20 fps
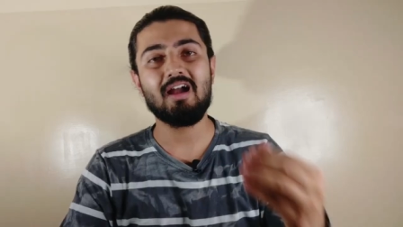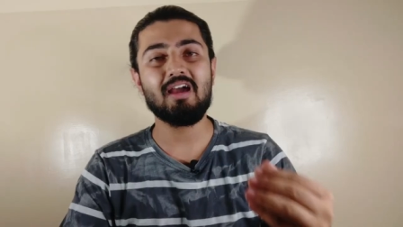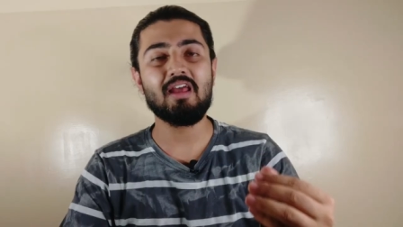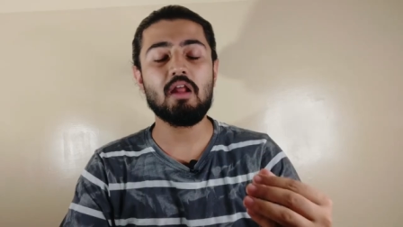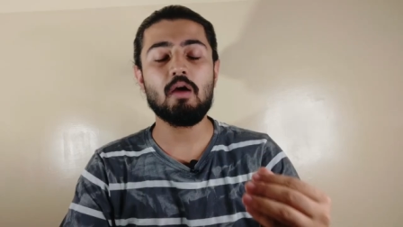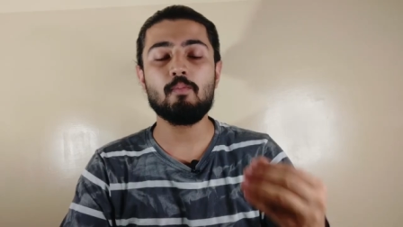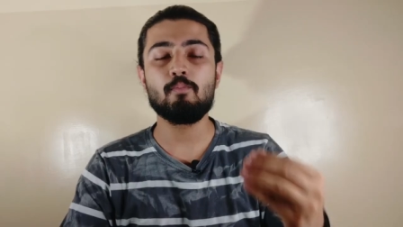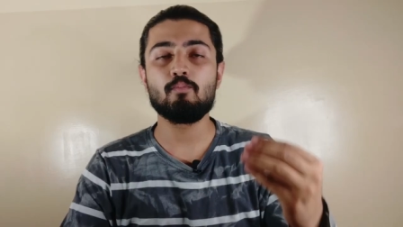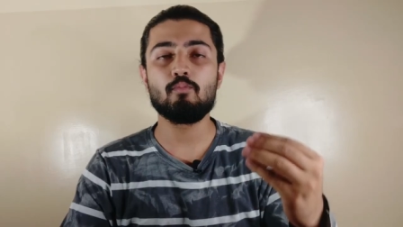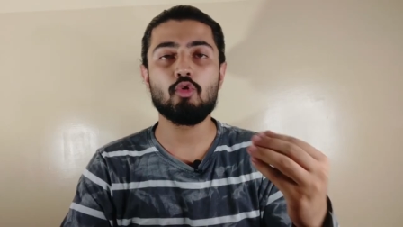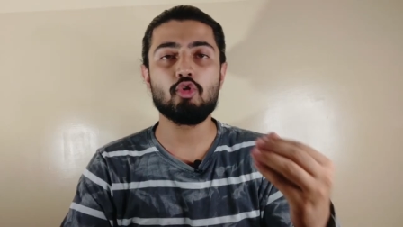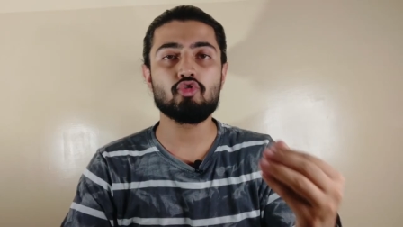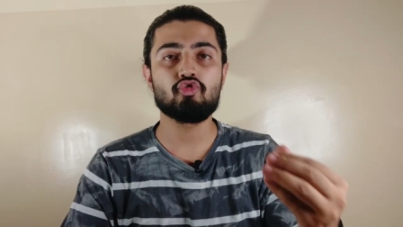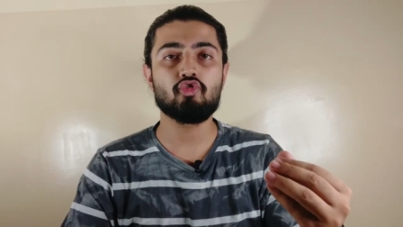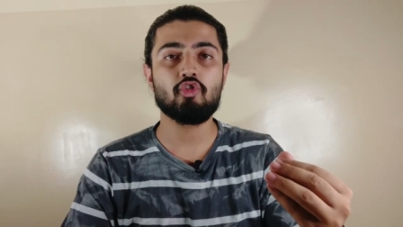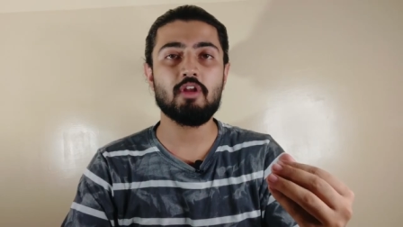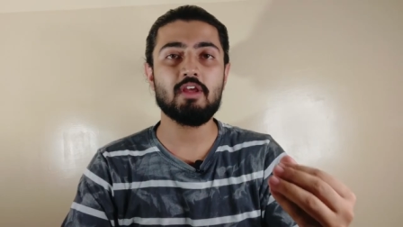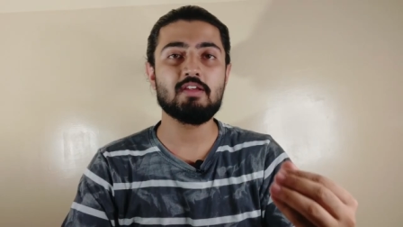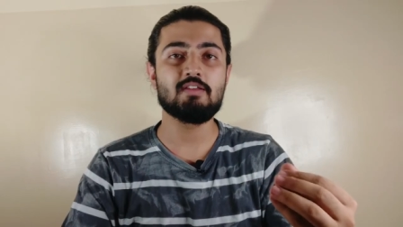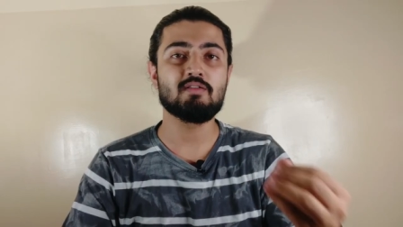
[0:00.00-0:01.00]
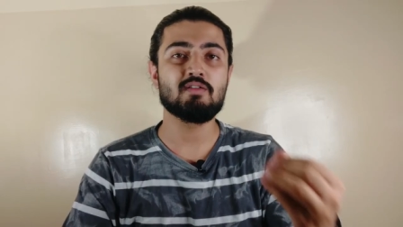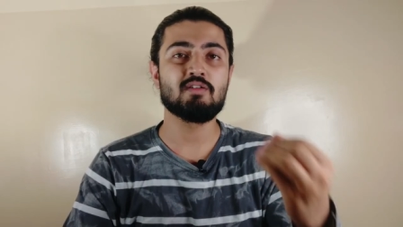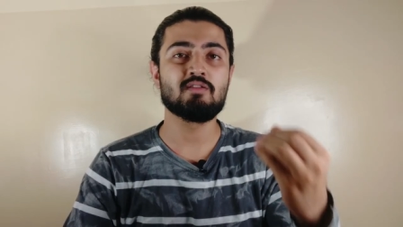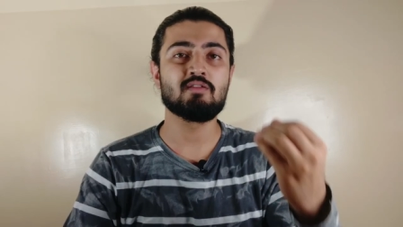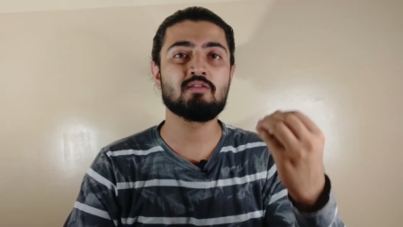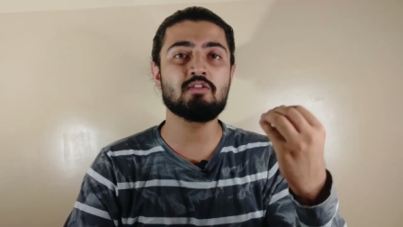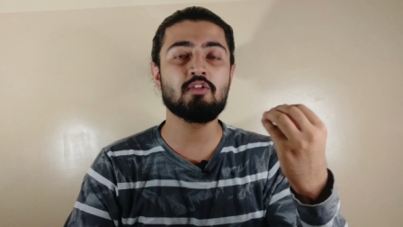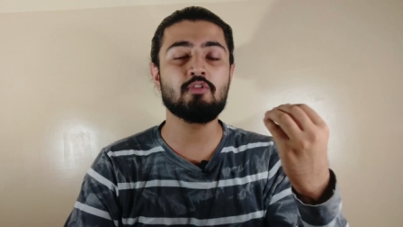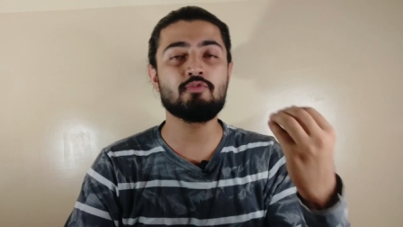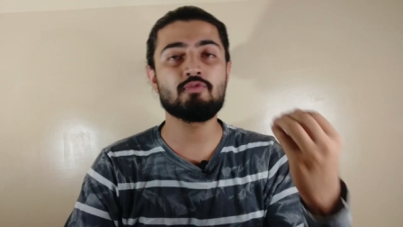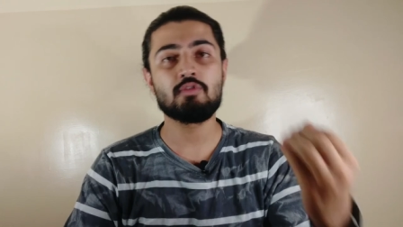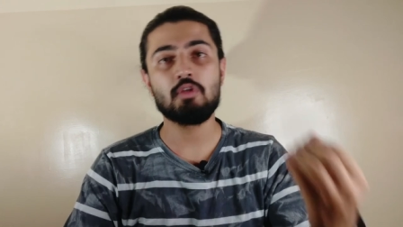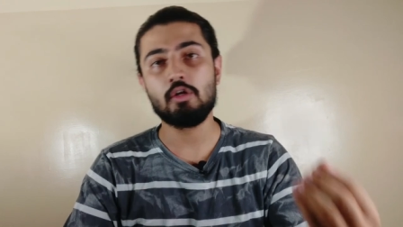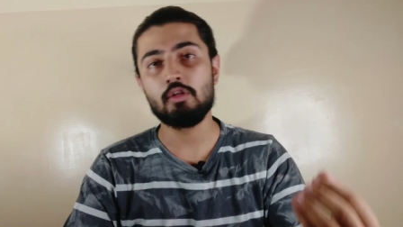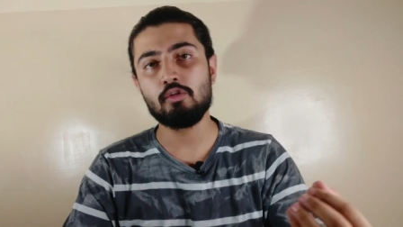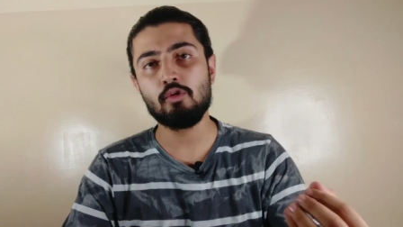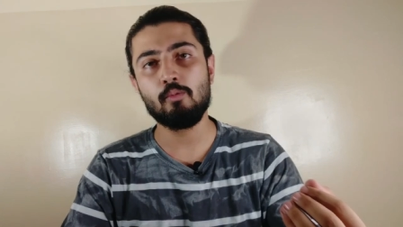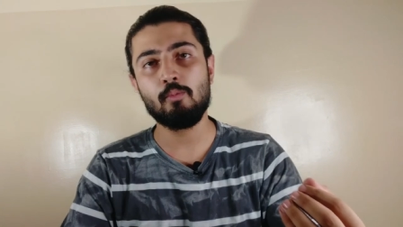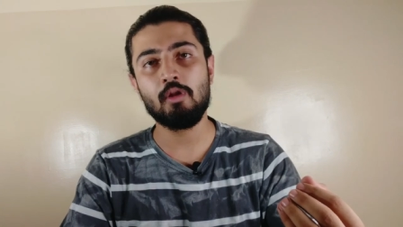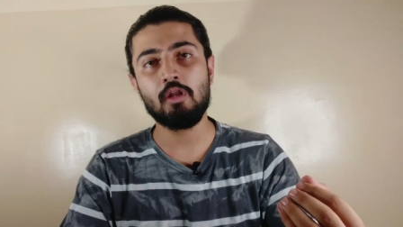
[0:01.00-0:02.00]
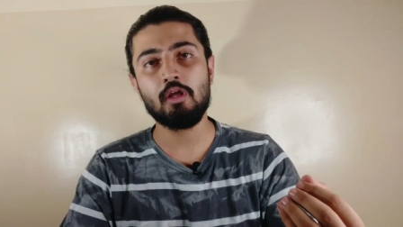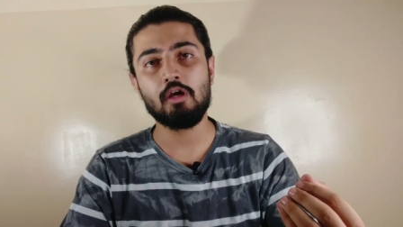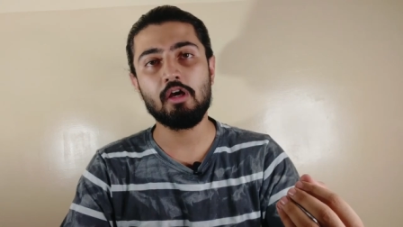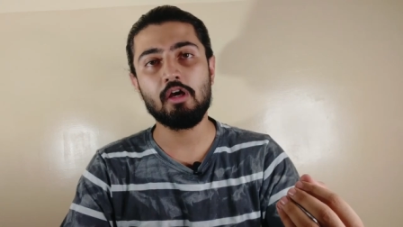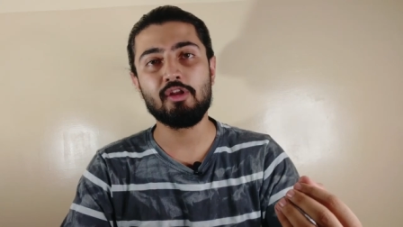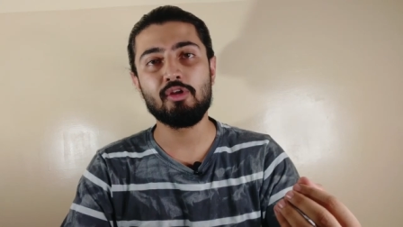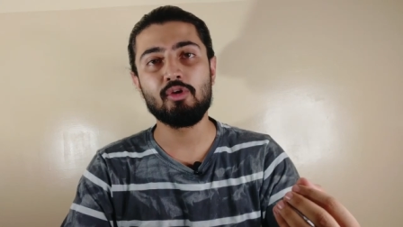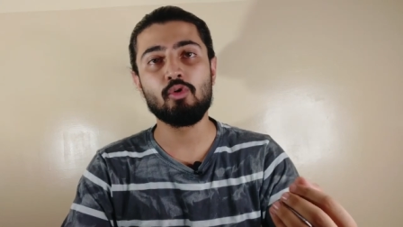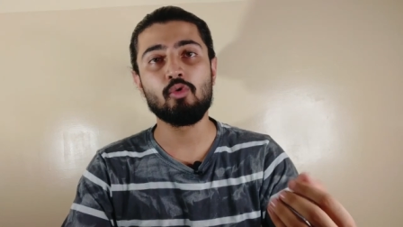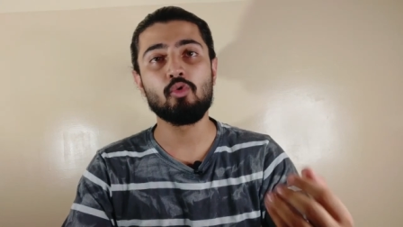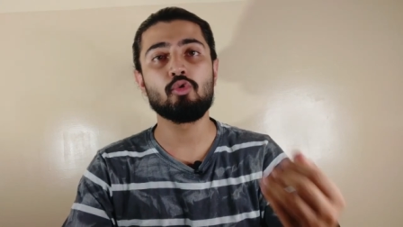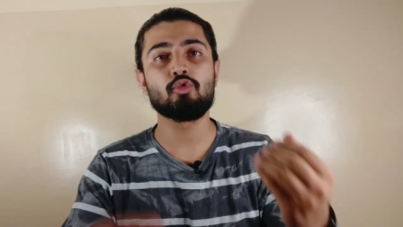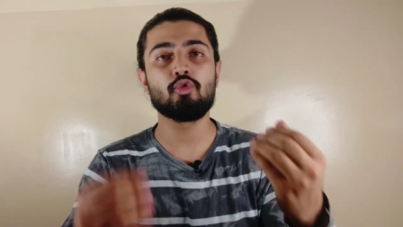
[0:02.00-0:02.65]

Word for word: अगर आप मॉइस्चराइजर सिर्फ सर्दियों में लगा रहे हो